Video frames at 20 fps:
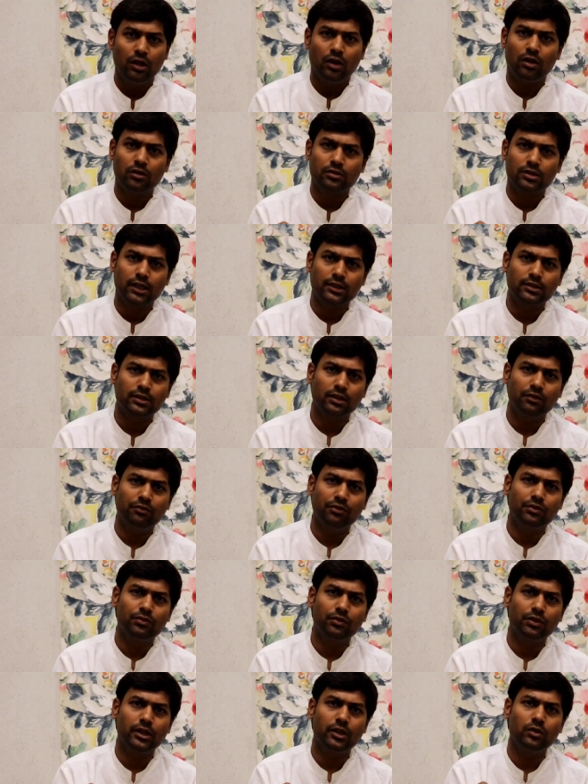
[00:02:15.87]
और साथ साथ
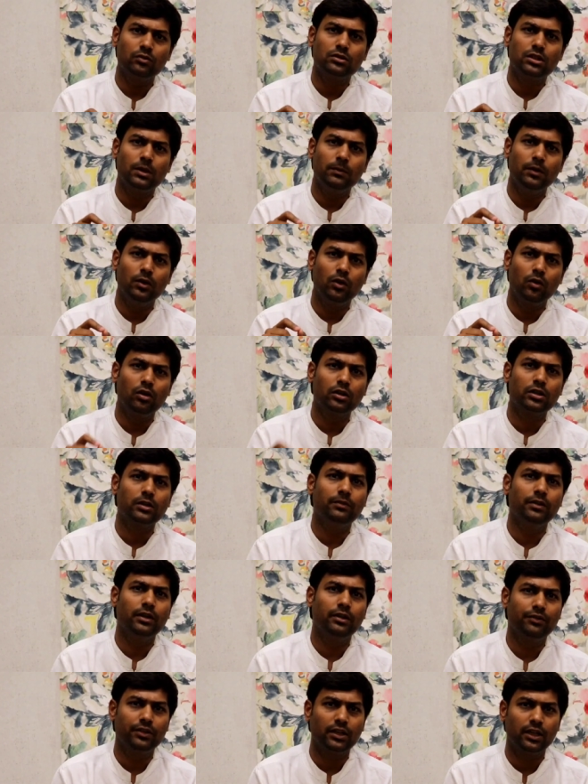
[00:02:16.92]
विश्व के उन सभी लोगों से
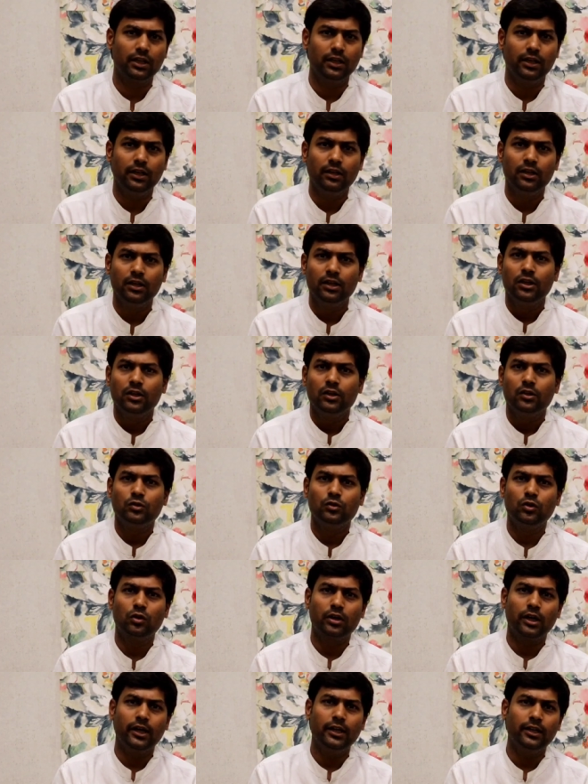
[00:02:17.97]
भी निवेदन है
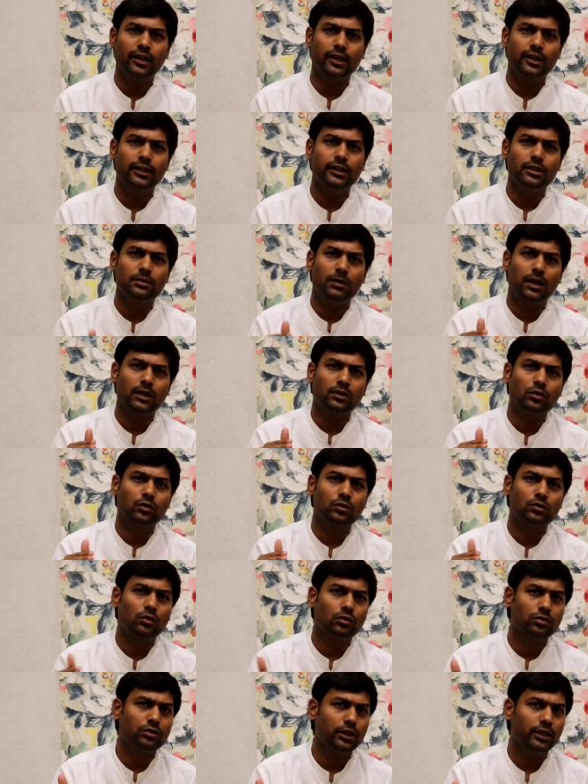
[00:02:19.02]
जो कहीं ना कहीं इस बात को
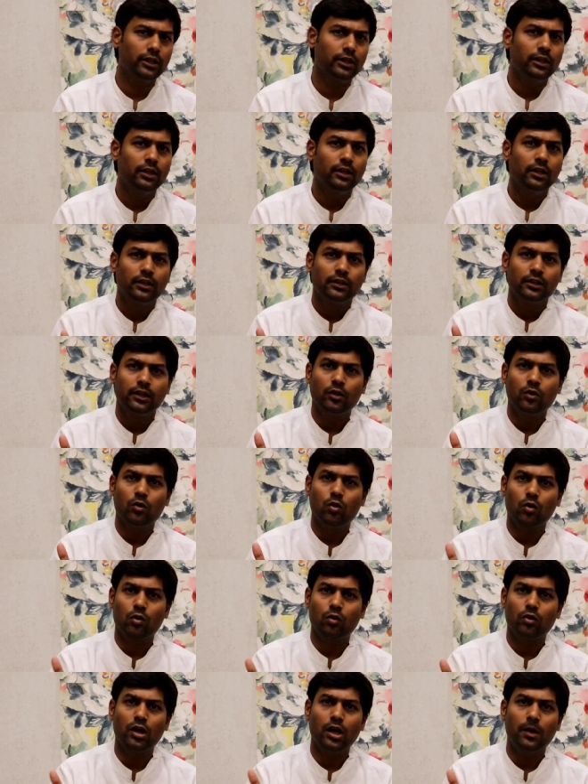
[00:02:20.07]
सोचते हैं कि
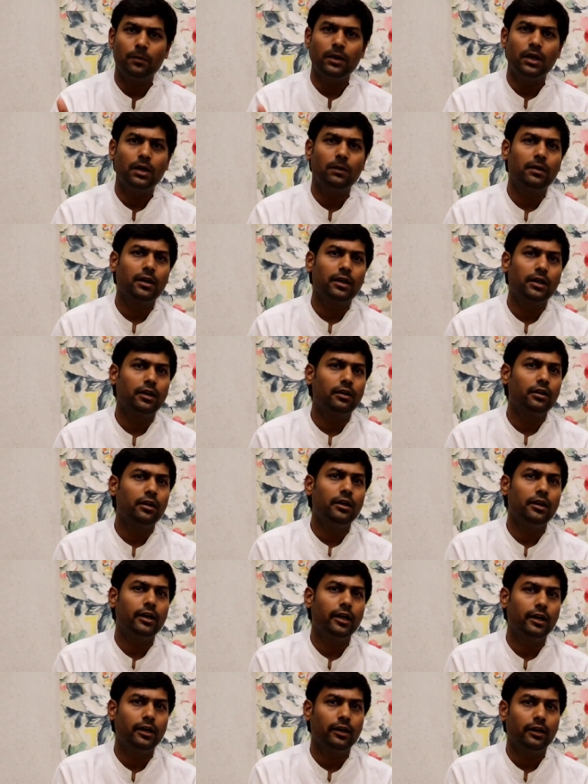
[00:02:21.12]
कोरोना अभी हमारे यहाँ
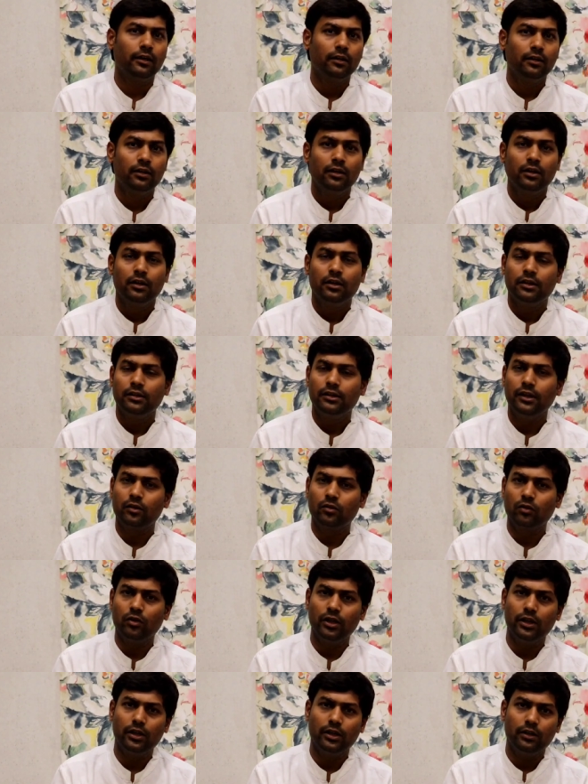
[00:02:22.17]
नहीं आया ये
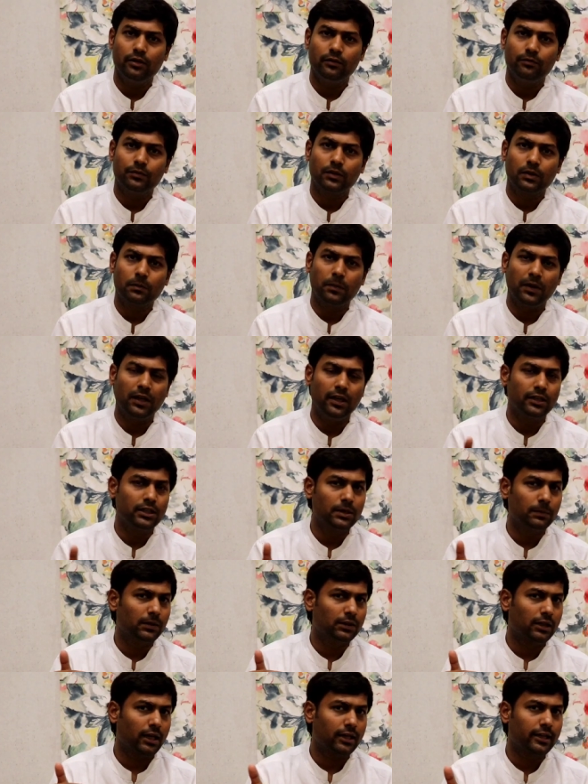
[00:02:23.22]
कोई पहले से
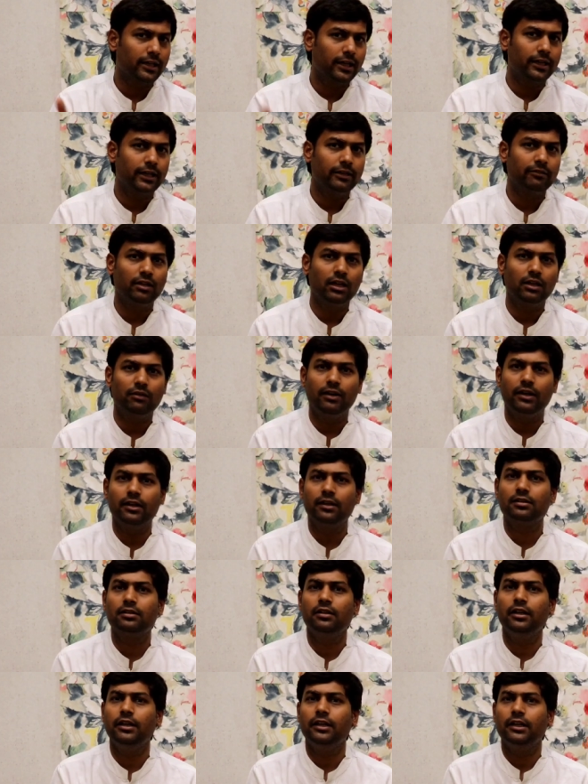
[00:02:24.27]
बता के आने वाला
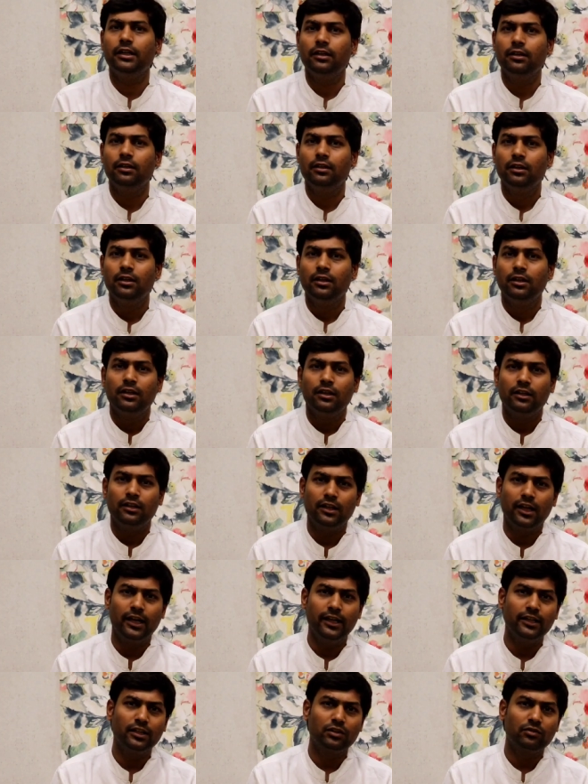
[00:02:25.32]
वायरस नहीं है
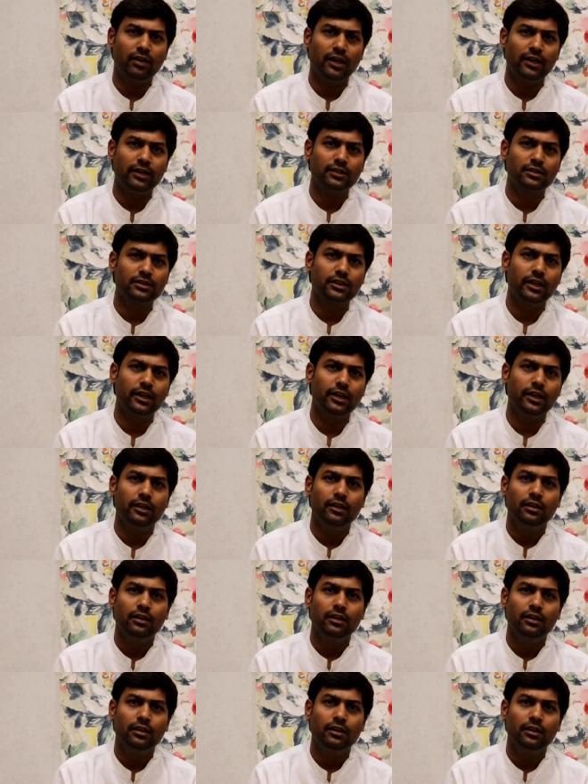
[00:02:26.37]
ना ही इस वायरस के